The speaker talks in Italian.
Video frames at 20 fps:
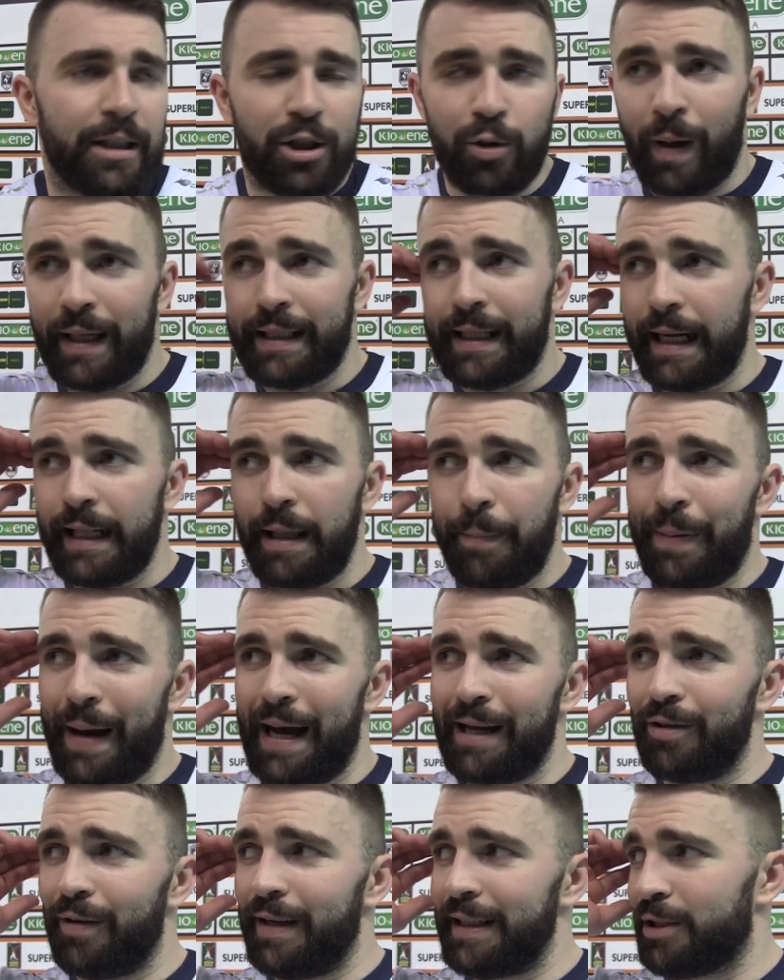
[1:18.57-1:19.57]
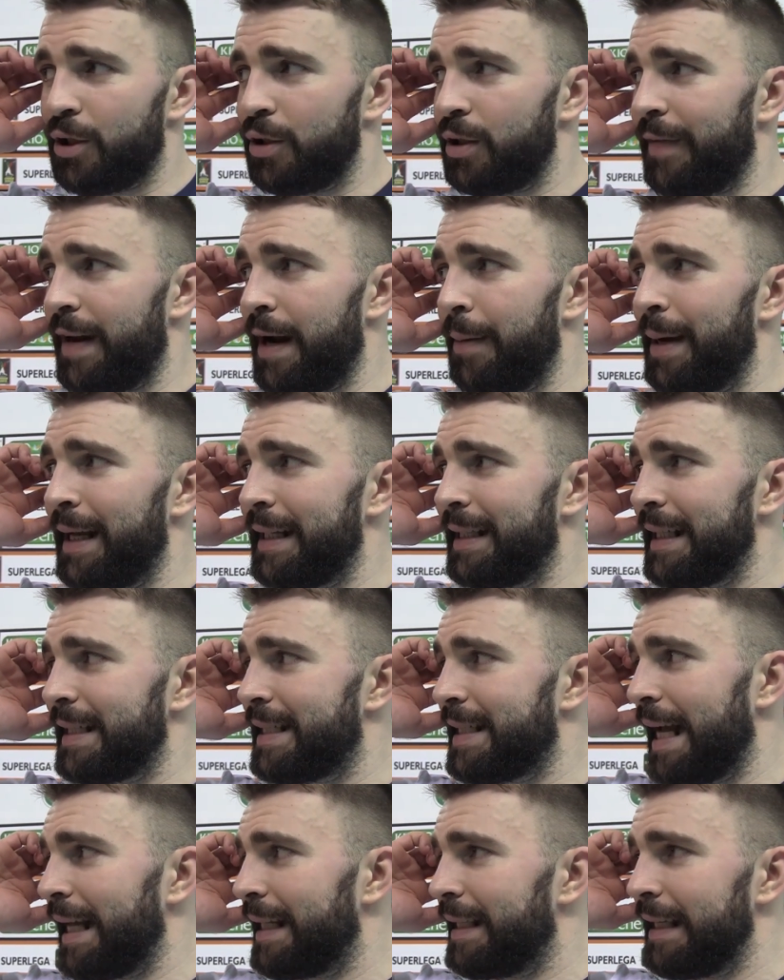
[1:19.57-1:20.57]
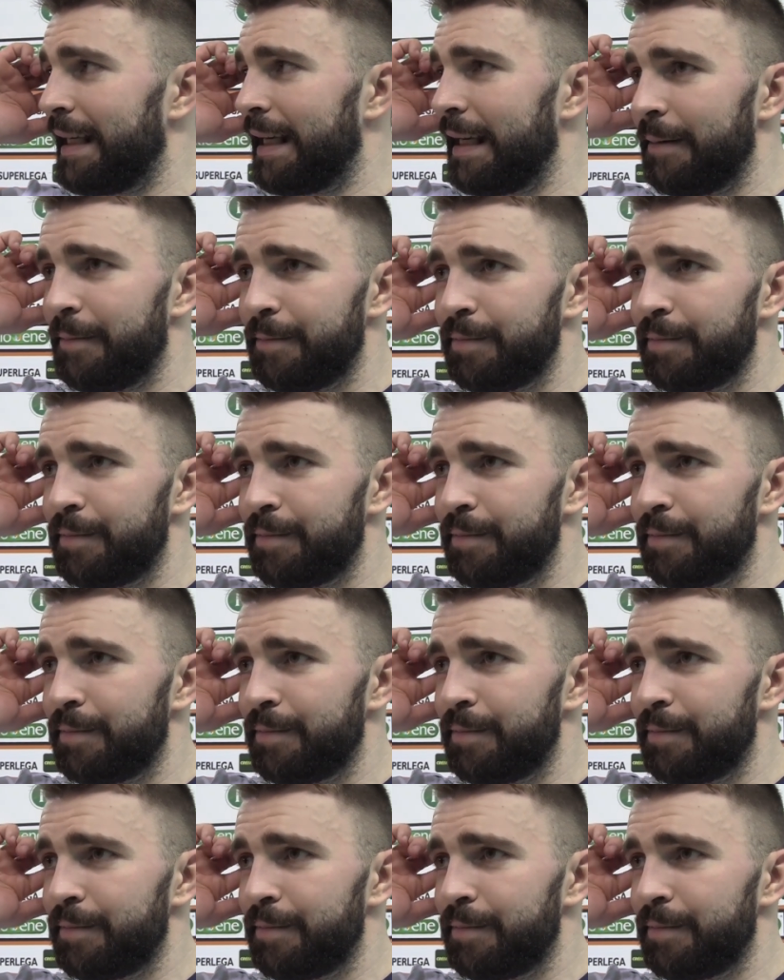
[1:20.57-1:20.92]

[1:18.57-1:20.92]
squadra di Padova, sono veramente stati,